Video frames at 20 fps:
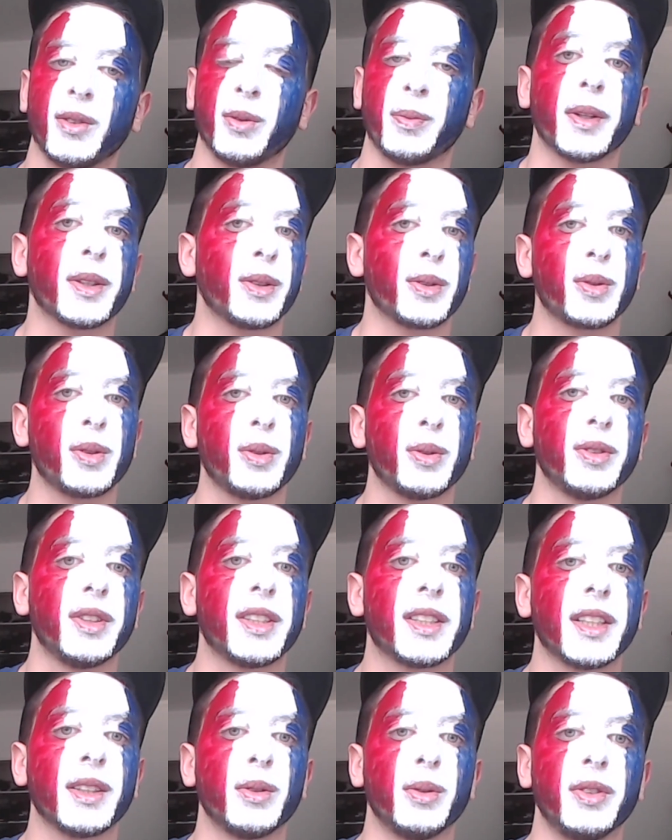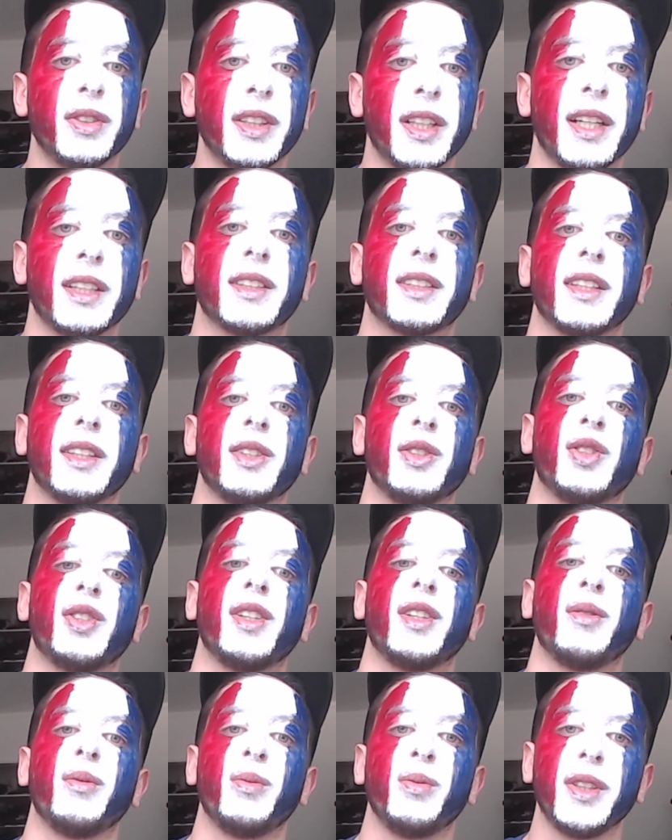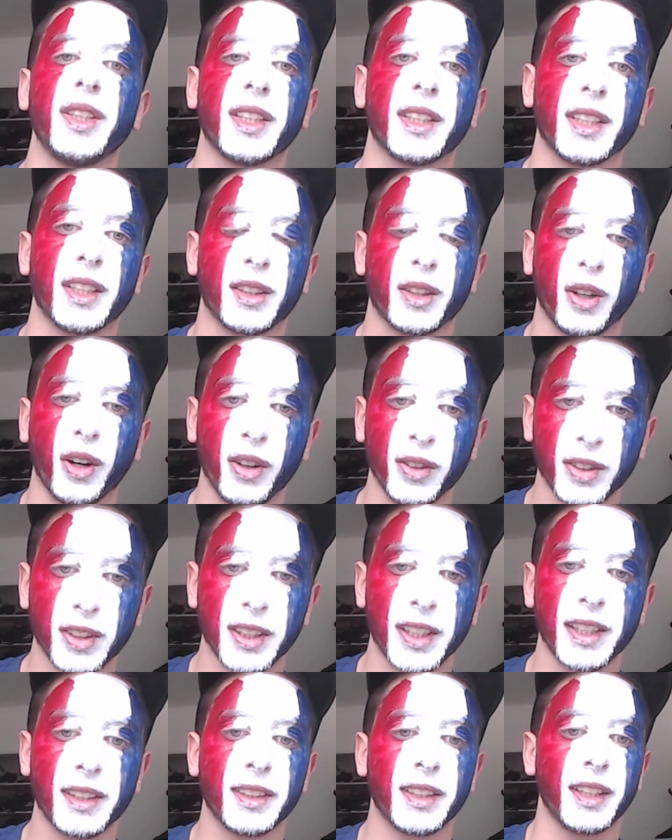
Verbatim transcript: On passe ensuite au dessin de Nat G. Wick, 37